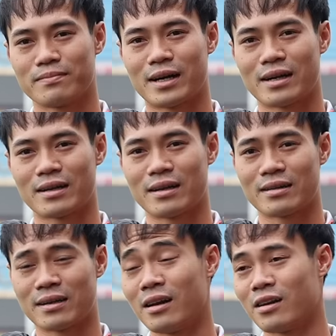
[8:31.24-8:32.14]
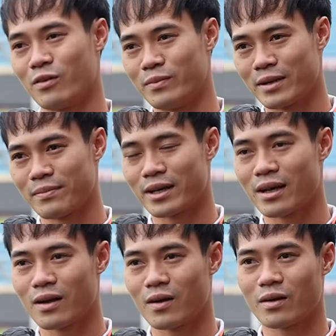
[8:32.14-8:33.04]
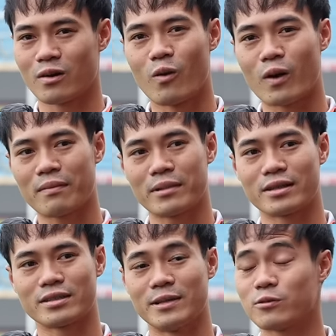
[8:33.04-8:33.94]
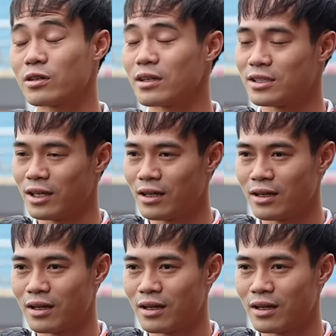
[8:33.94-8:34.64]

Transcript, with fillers: Bằng năng lực của mình, mình đã cố gắng, mình chiếm suất đá chính